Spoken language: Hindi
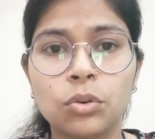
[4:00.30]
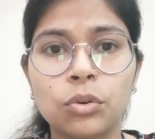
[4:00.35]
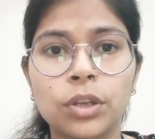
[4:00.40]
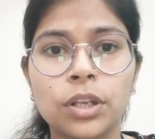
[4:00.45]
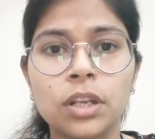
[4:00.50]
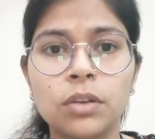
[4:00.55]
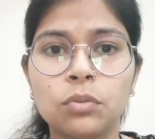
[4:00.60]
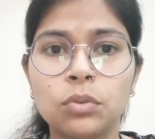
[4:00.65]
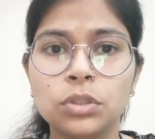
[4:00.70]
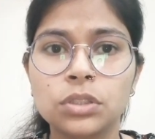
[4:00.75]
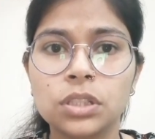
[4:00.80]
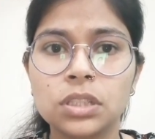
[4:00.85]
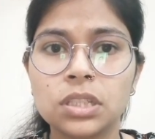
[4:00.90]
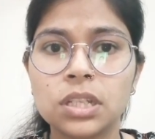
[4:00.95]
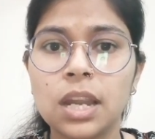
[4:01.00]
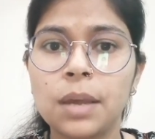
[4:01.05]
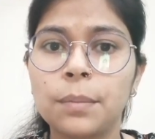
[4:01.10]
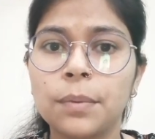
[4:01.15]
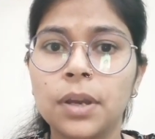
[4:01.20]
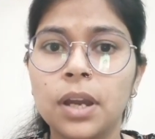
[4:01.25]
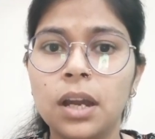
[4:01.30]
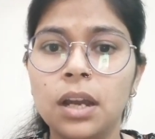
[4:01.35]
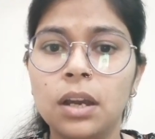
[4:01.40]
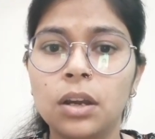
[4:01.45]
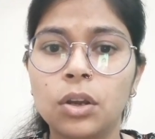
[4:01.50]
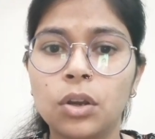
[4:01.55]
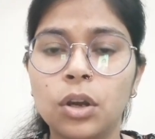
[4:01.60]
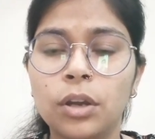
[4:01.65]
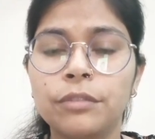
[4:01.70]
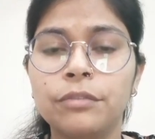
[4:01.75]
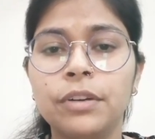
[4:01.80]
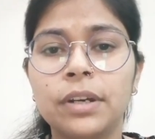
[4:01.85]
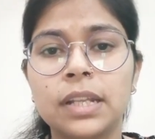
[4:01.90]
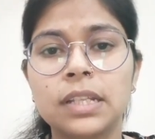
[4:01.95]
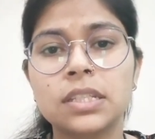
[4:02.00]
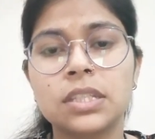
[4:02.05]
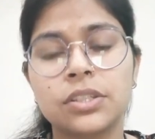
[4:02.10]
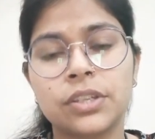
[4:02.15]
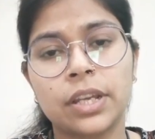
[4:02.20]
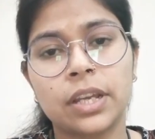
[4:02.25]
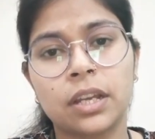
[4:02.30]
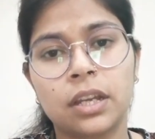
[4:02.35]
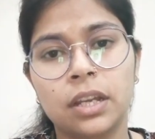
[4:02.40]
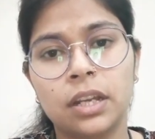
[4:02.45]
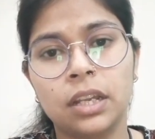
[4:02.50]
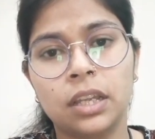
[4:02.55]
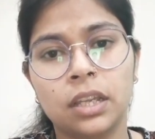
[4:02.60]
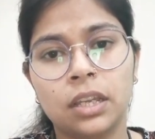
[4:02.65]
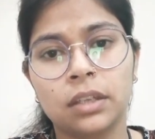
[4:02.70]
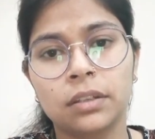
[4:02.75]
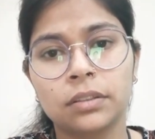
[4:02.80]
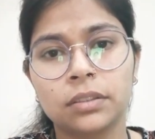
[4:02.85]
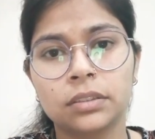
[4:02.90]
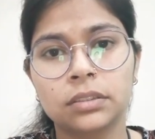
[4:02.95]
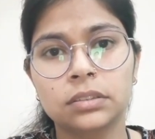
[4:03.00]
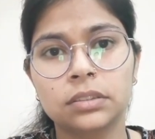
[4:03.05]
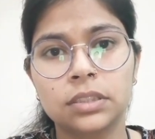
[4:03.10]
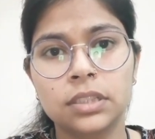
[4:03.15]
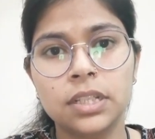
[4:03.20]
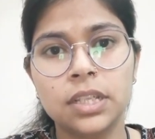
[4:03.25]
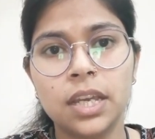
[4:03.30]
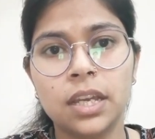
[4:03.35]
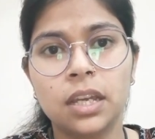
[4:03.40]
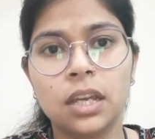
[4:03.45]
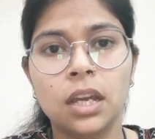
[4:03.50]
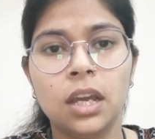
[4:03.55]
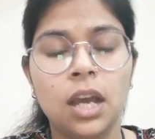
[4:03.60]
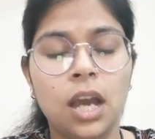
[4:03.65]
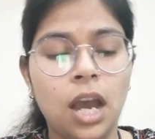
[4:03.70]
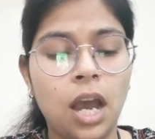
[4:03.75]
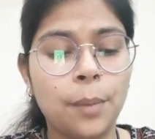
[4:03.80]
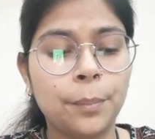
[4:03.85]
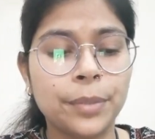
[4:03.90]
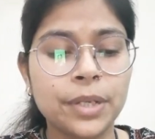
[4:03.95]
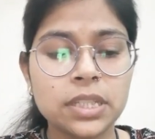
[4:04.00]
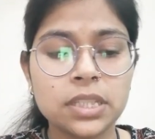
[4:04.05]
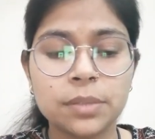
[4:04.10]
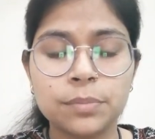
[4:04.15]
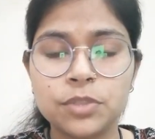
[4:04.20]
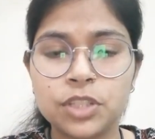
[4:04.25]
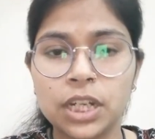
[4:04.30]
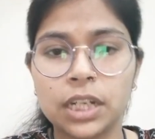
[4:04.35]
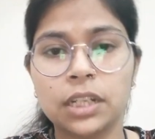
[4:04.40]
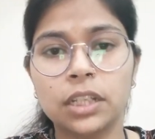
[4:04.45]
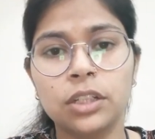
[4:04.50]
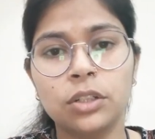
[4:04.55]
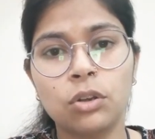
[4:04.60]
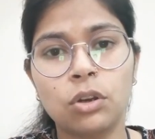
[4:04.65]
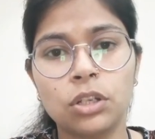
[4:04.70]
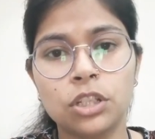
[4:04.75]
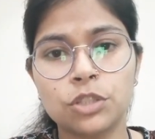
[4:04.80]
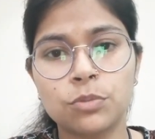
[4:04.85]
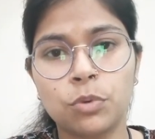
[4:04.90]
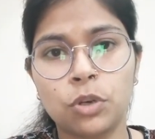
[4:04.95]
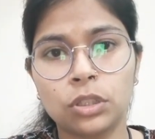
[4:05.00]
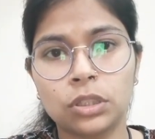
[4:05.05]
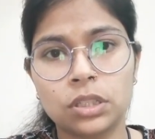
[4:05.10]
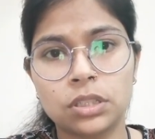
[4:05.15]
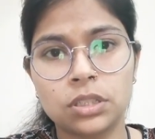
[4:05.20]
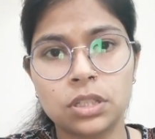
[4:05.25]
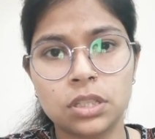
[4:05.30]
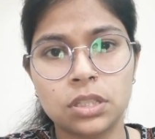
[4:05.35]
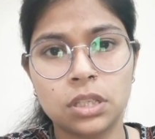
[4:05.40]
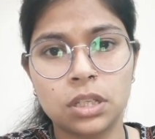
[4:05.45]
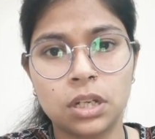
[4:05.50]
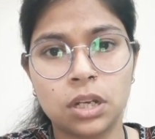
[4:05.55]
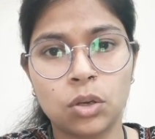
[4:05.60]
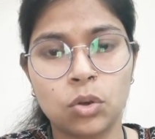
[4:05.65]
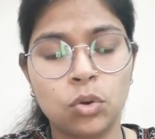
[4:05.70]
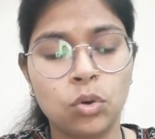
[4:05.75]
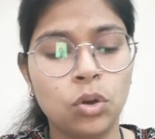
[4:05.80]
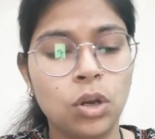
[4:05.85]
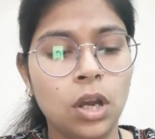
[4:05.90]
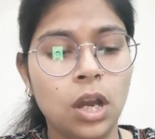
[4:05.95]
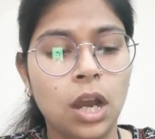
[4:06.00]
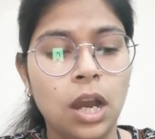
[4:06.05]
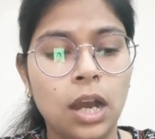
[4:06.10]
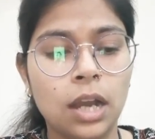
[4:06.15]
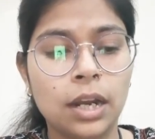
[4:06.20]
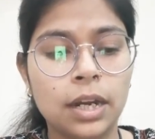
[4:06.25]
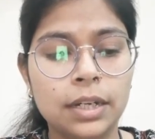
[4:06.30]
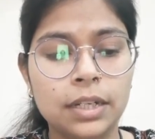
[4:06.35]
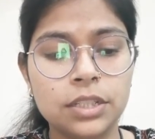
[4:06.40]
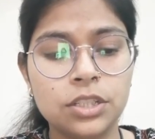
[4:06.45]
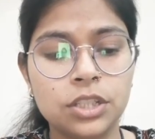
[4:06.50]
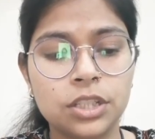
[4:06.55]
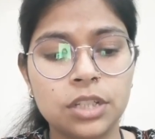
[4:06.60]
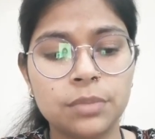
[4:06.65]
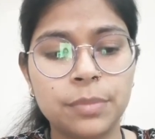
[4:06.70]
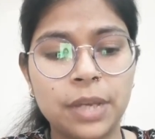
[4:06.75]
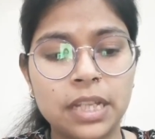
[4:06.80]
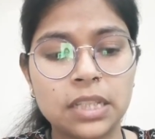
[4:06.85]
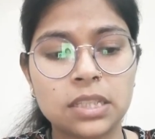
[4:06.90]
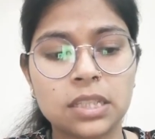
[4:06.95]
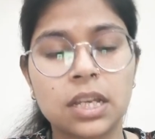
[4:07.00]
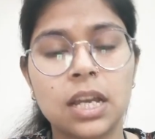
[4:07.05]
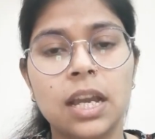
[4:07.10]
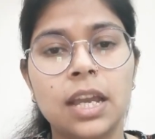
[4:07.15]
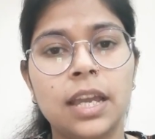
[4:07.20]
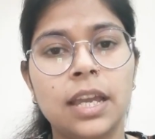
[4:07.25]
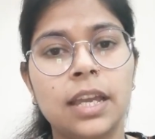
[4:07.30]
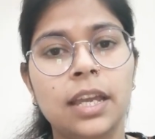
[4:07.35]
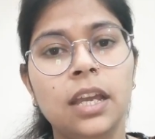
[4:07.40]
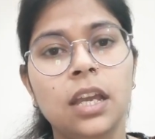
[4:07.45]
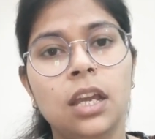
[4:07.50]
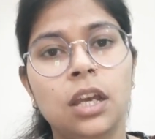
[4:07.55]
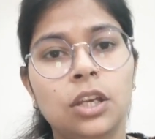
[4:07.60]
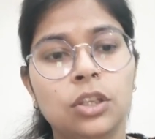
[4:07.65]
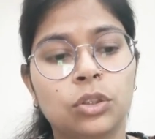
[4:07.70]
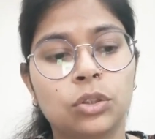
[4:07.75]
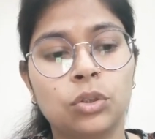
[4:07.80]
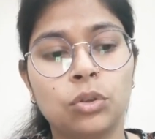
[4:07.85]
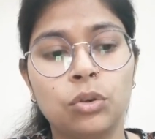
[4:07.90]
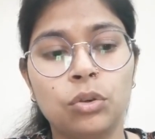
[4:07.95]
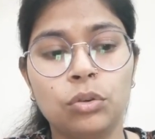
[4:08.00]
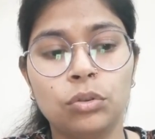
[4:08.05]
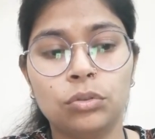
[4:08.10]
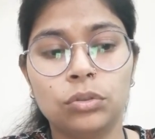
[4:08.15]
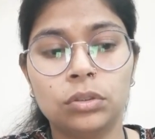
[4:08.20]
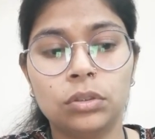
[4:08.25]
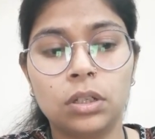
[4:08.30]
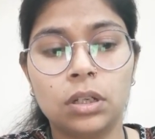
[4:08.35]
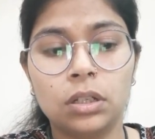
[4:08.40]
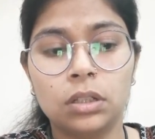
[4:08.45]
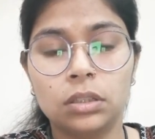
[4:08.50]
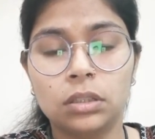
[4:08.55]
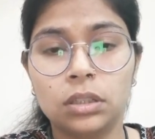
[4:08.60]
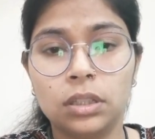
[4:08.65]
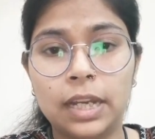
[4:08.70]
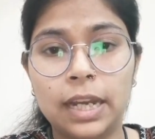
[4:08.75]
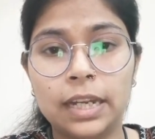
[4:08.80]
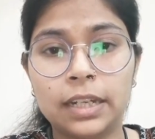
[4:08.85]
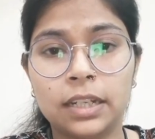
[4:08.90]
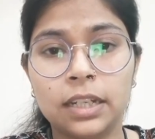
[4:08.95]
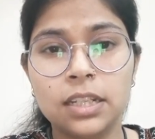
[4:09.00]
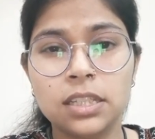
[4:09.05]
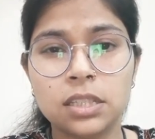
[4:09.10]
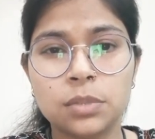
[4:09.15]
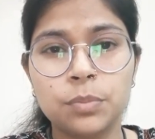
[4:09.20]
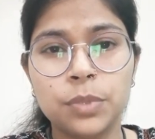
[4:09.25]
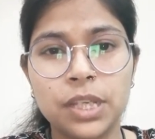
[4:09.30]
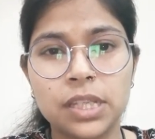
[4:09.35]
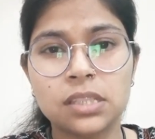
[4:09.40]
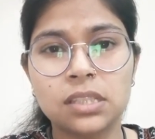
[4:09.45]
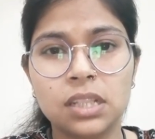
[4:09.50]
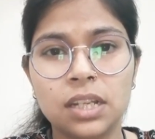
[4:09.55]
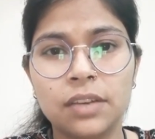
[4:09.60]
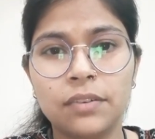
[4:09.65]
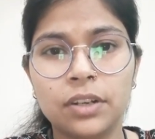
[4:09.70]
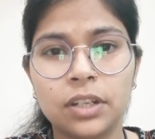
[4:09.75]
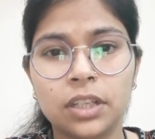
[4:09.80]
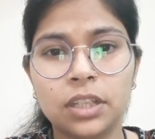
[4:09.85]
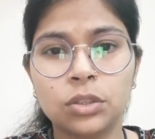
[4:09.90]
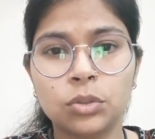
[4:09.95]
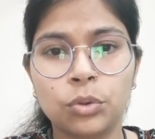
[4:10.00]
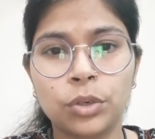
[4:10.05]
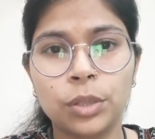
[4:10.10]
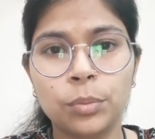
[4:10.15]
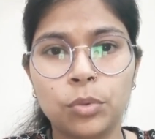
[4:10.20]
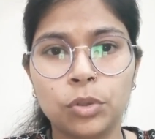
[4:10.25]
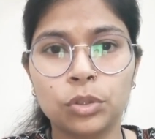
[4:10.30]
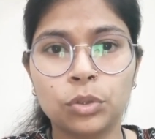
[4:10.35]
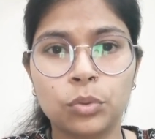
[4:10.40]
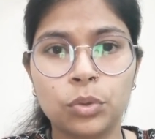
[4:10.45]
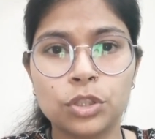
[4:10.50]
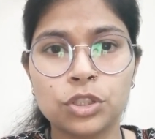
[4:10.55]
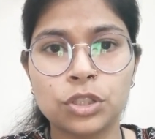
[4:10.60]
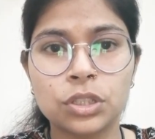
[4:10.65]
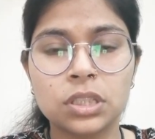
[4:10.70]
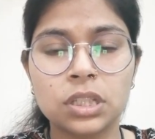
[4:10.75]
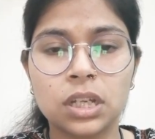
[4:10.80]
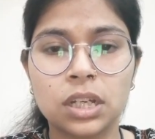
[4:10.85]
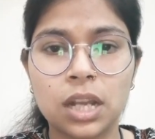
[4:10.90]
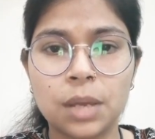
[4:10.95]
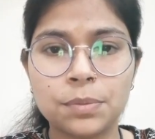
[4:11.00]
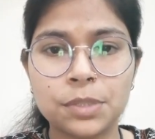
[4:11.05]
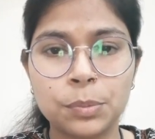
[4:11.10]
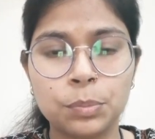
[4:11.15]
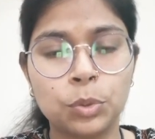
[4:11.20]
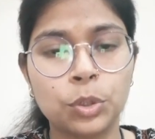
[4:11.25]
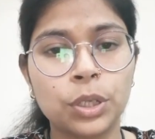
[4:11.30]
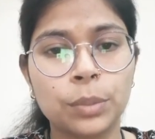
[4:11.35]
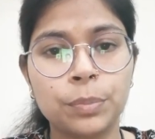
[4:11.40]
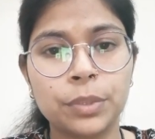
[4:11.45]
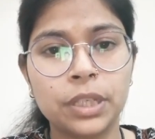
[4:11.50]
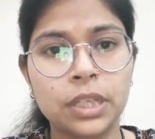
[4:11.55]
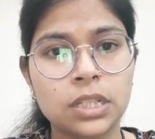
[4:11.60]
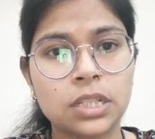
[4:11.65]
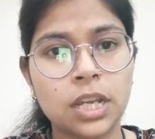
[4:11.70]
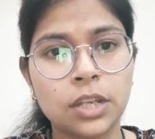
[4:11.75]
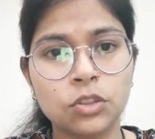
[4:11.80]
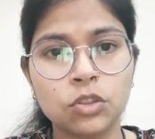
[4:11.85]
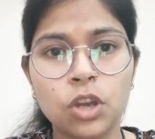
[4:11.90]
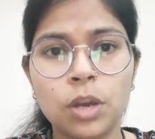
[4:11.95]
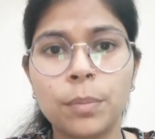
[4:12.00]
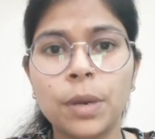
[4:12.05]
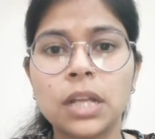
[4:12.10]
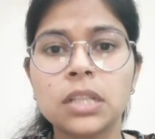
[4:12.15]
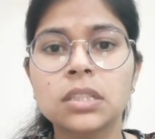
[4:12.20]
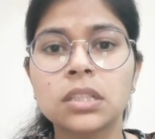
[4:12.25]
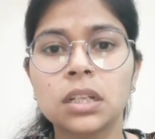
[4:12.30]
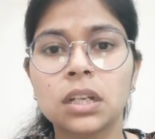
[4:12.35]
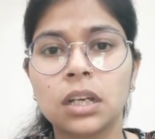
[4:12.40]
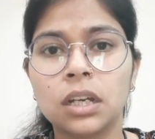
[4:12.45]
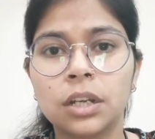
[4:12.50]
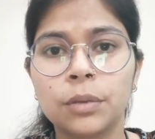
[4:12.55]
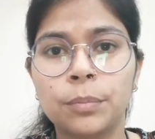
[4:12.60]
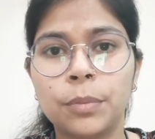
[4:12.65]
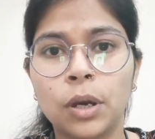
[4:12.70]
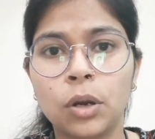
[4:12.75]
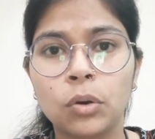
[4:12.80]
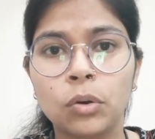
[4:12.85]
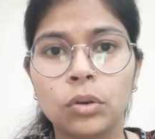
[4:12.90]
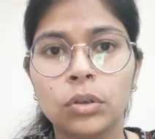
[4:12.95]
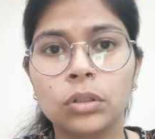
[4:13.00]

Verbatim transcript: दोगे ना वो जस्ट आपका कॉन्फिडेंस चेक करेंगे ठीक है अपने सब्जेक्ट की नॉलेज बहुत अच्छे से रखो अगर टी मैथ्स का है तो एटलीस्ट बीएससी लेवल के थोड़े बहुत क्वेश्चन अगर आपसे पुटअप किए जाएँ तो आप आंसर कर पाओ